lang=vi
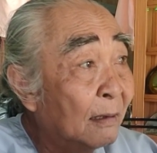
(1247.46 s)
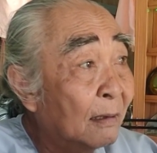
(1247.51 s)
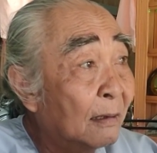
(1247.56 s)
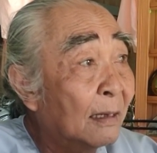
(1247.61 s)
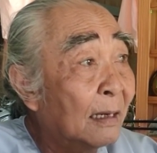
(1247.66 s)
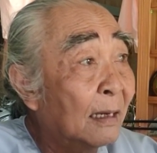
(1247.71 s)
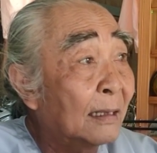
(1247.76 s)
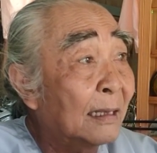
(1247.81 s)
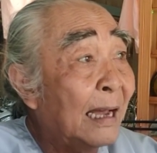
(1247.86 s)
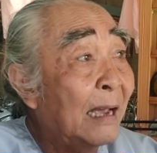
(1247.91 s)

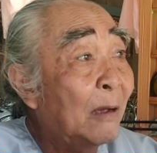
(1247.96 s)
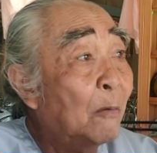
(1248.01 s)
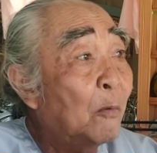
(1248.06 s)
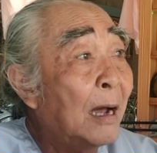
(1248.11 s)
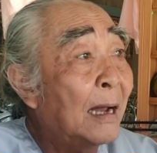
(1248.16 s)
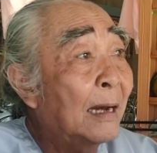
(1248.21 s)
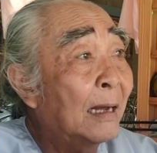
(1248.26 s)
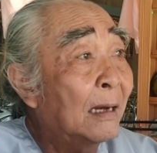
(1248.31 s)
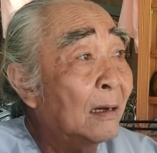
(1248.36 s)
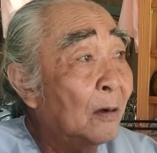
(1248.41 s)
được là tai
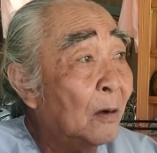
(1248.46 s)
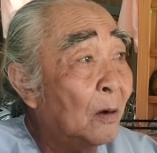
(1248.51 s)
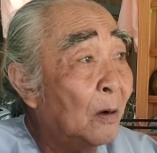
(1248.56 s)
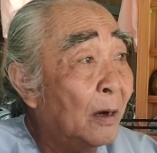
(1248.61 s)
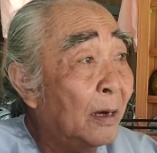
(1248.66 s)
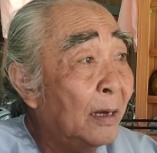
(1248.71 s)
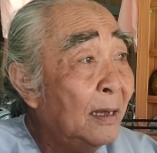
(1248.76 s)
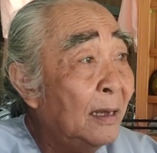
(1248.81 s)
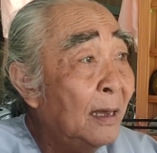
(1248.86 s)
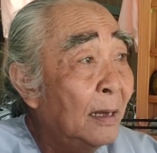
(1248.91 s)
qua nạn
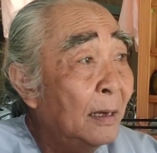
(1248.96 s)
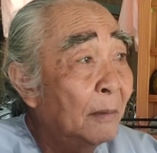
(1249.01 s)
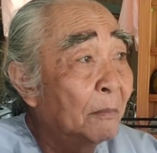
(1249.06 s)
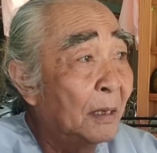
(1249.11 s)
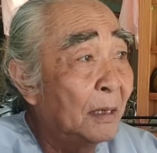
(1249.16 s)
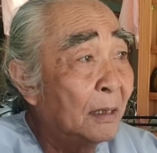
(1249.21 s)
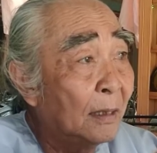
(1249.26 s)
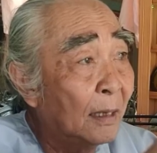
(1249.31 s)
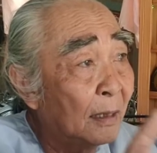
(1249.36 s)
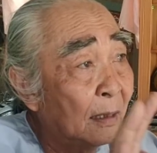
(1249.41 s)
khỏi
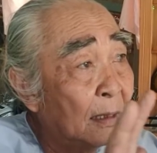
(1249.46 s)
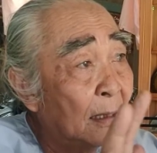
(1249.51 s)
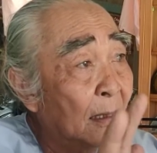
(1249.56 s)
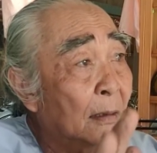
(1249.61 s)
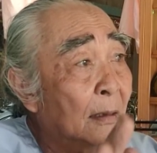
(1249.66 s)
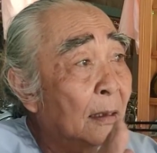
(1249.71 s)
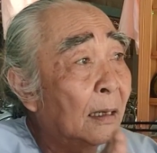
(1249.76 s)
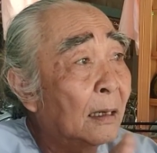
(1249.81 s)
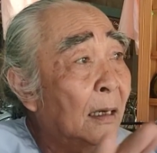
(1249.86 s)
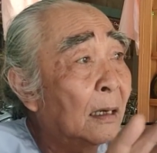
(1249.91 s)
bệnh dịch
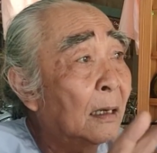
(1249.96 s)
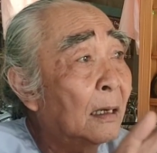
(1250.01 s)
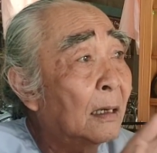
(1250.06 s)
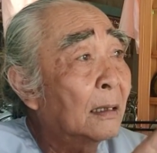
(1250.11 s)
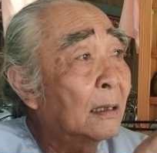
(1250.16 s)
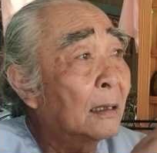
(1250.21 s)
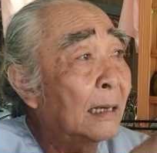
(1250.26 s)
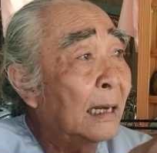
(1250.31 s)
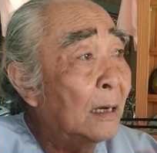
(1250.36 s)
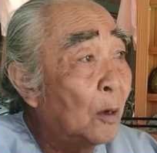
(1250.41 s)
được
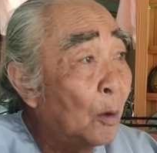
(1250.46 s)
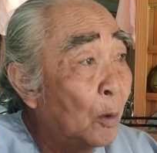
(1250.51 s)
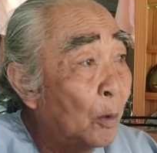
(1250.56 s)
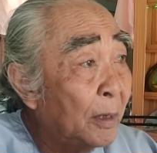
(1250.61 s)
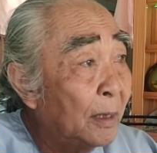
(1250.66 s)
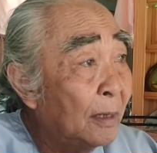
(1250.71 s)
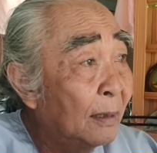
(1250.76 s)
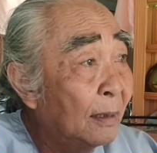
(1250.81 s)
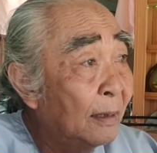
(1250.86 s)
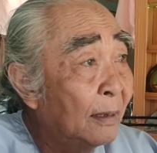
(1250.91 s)
ờ, đẩy
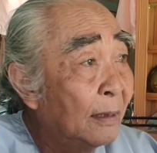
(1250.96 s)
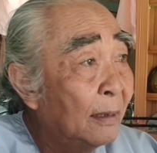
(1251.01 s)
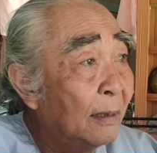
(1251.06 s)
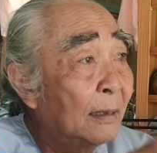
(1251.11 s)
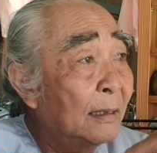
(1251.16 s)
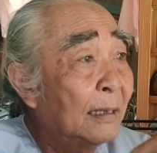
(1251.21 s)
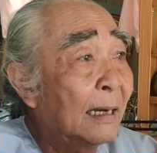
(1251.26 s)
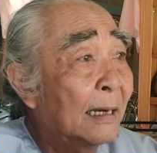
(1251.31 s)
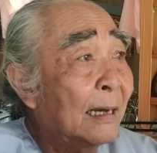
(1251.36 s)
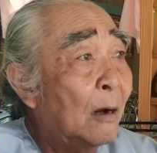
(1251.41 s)
lùi
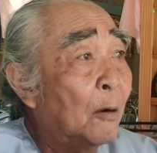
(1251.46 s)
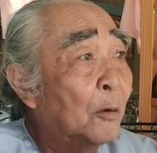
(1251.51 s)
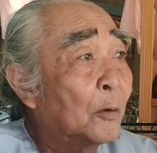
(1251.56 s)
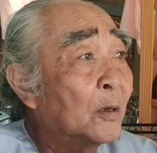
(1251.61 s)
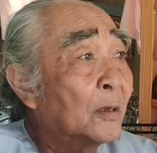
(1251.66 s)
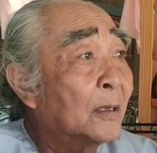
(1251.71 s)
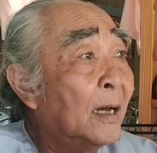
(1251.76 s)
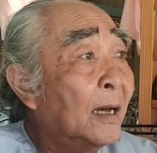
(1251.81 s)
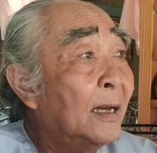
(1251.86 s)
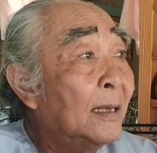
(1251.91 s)
và
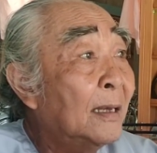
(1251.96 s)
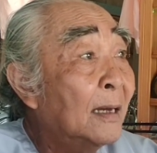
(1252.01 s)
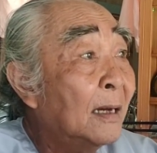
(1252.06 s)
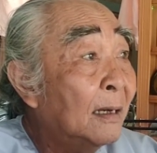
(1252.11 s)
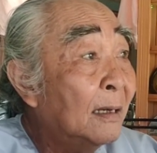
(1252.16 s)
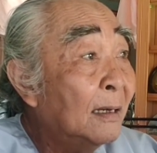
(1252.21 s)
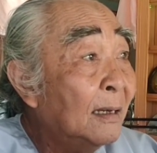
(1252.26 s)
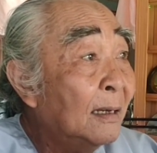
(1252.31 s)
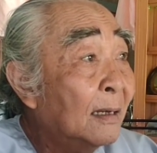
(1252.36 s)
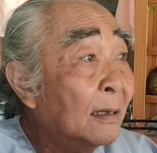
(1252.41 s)
cầu cho thế
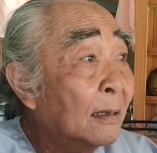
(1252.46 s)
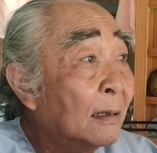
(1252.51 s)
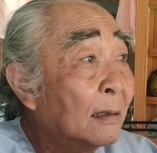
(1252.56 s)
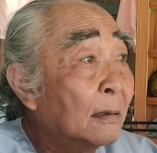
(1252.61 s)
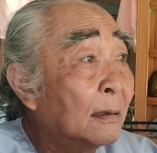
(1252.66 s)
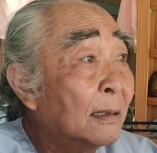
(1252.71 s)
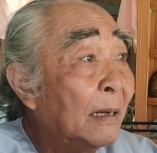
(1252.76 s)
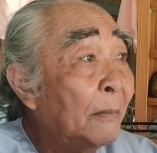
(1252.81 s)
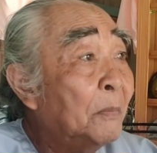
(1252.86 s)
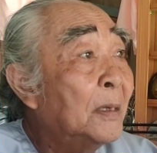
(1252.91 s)
giới
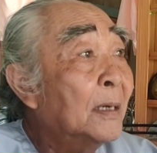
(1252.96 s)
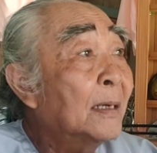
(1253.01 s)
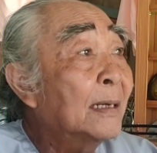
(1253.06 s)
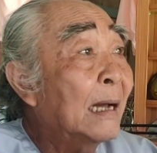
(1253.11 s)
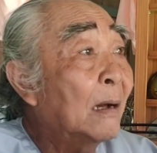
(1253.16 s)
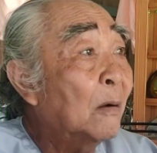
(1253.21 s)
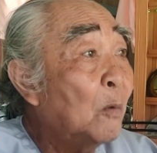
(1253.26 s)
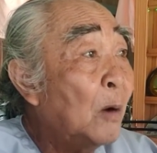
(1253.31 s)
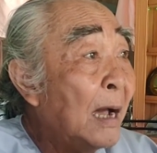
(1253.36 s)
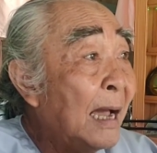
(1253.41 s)
chấm
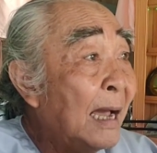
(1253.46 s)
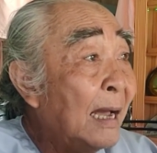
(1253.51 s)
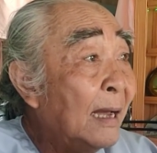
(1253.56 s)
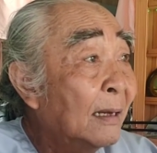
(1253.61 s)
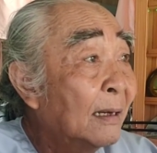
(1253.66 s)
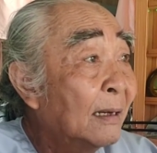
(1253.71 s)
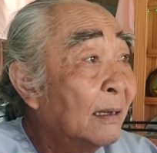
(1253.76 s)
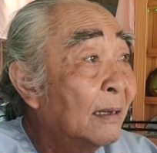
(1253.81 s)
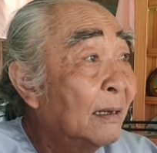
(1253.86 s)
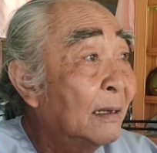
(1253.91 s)
dứt căn qua